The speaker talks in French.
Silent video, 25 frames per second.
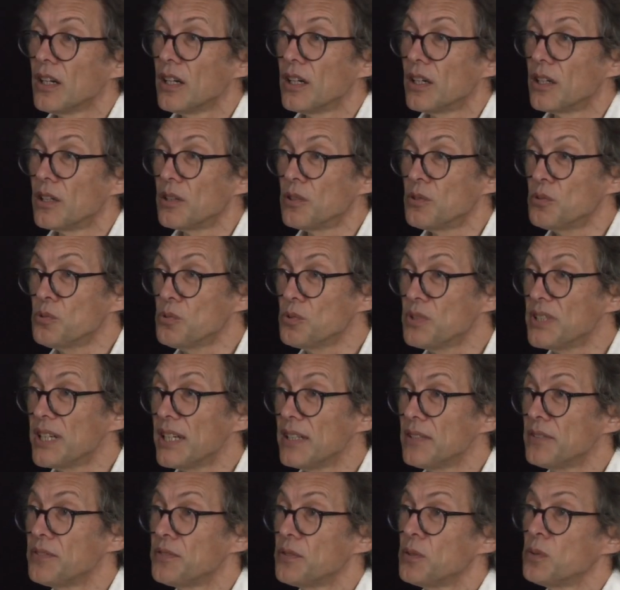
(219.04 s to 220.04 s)
Nous
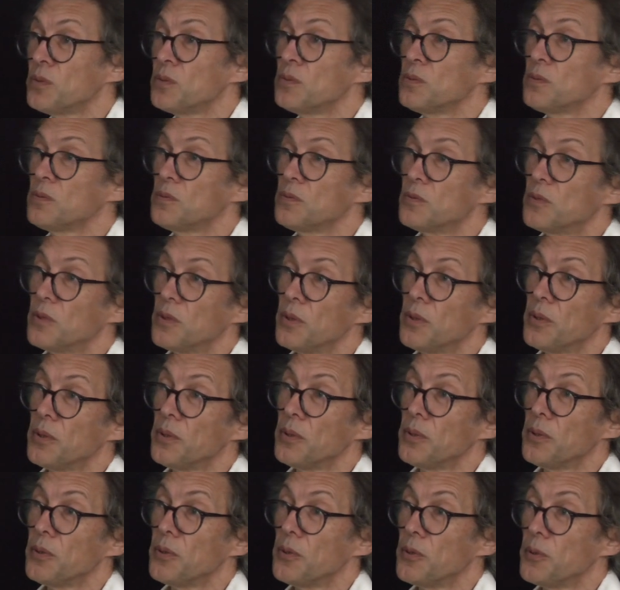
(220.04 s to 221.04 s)
avons
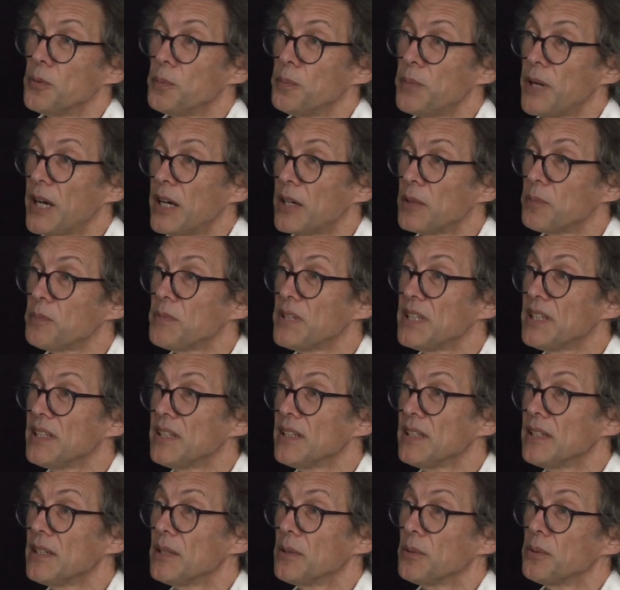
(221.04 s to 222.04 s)
euh,
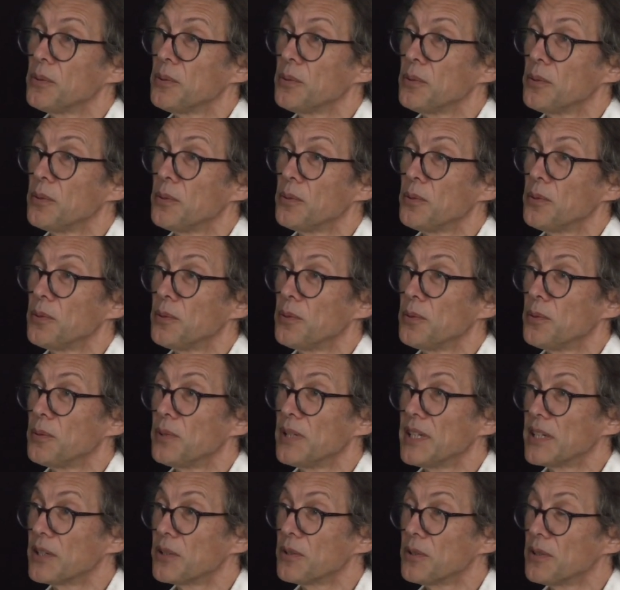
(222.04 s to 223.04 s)
parmi euh, les
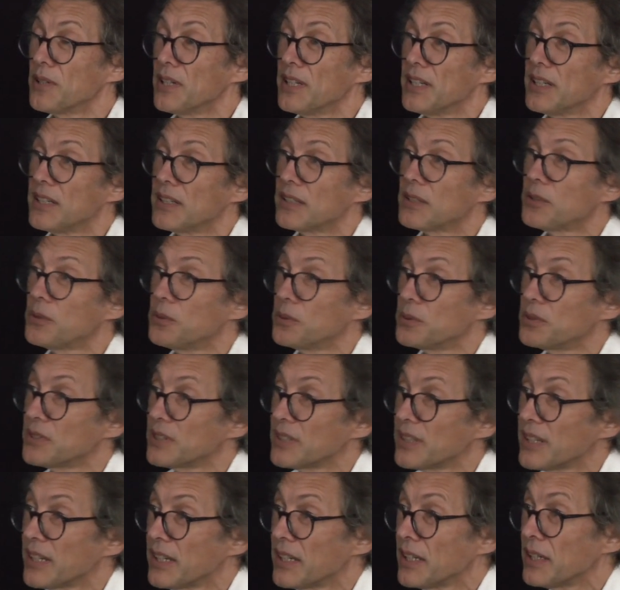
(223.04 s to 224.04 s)
collègues
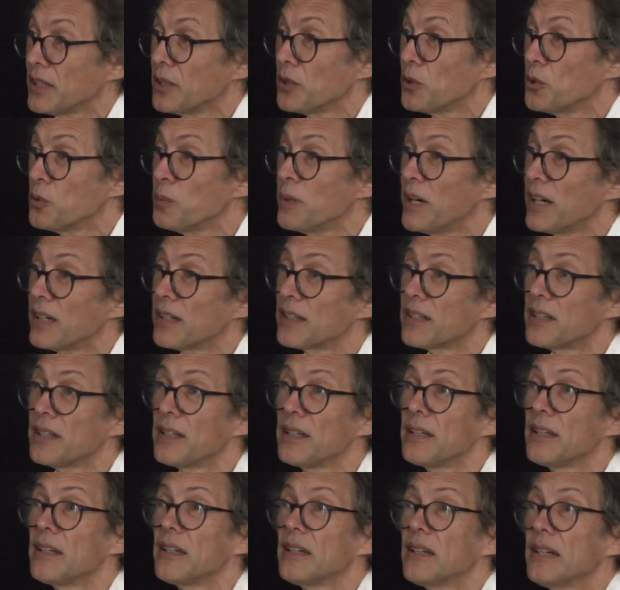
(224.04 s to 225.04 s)
très
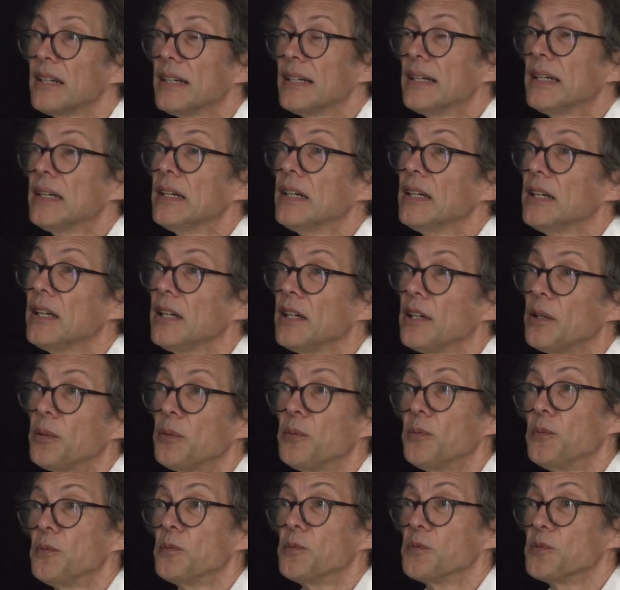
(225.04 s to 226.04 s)
remarqués euh,
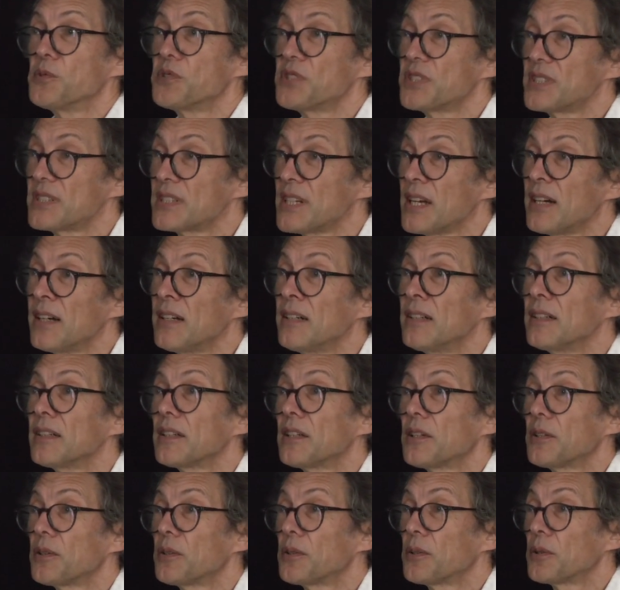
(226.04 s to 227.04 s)
cinq
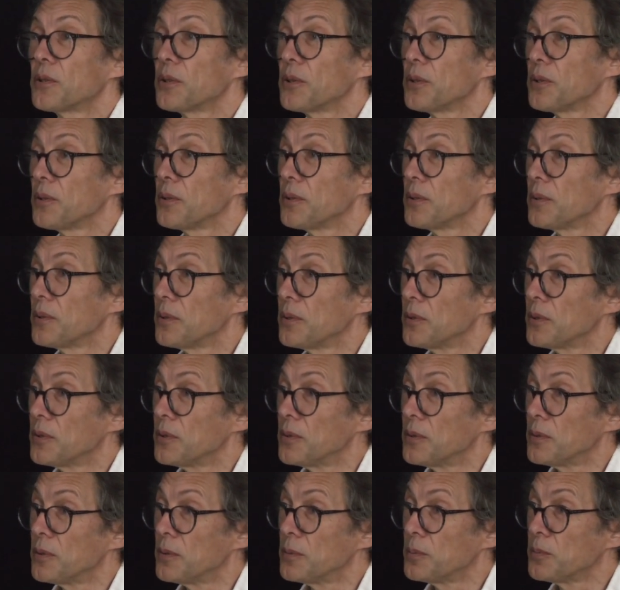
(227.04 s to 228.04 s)

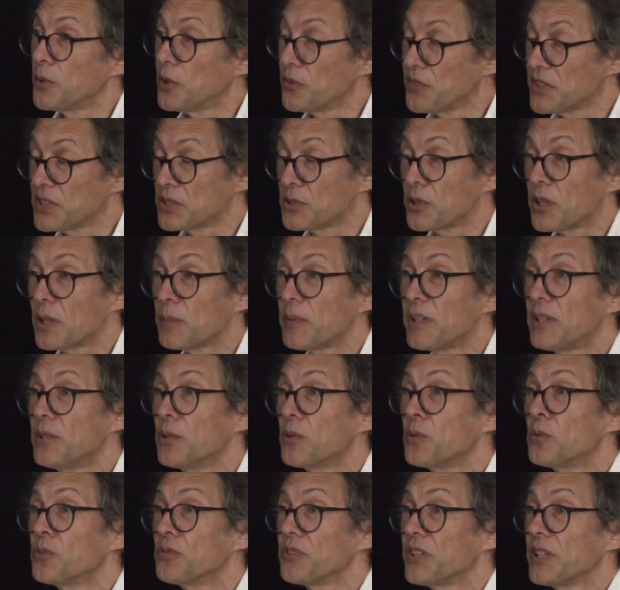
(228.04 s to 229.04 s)
professeurs et maîtres de
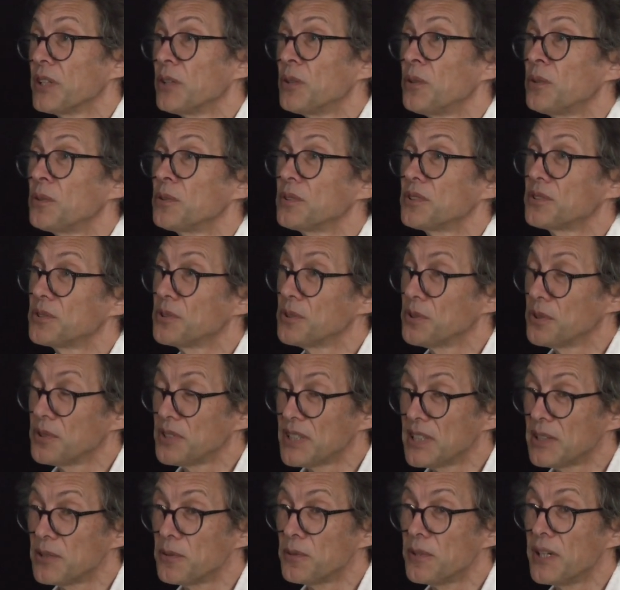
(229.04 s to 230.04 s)
conférences
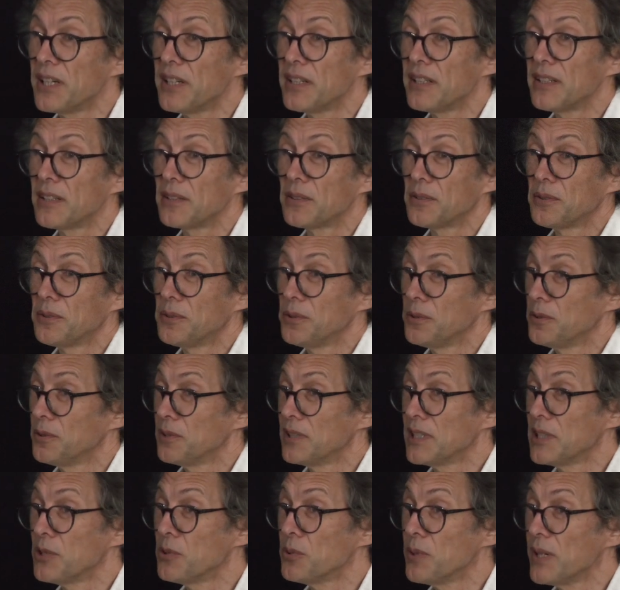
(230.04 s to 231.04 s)
titulaires de
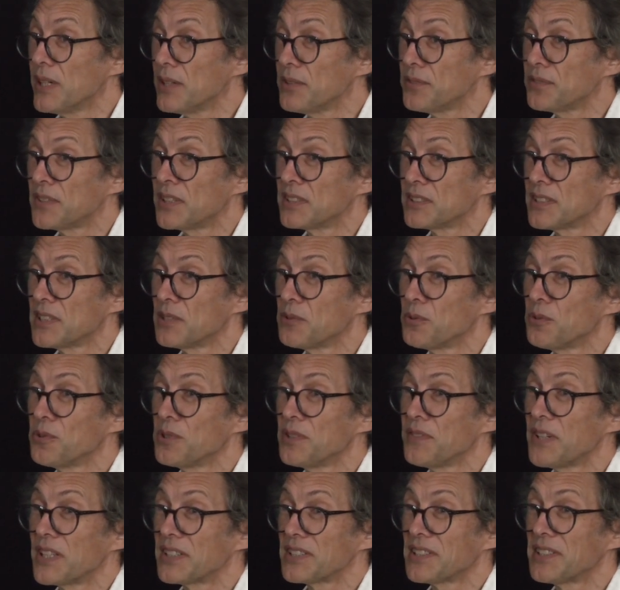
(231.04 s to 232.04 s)
l'IUF, l'Institut
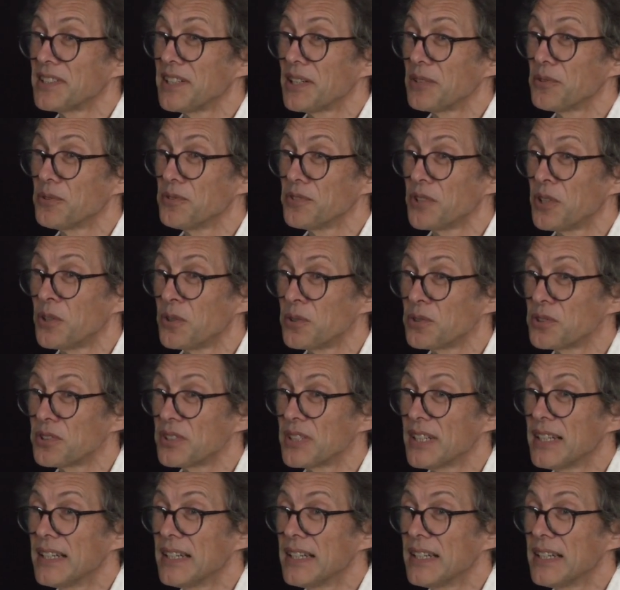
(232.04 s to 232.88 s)
universitaire de France,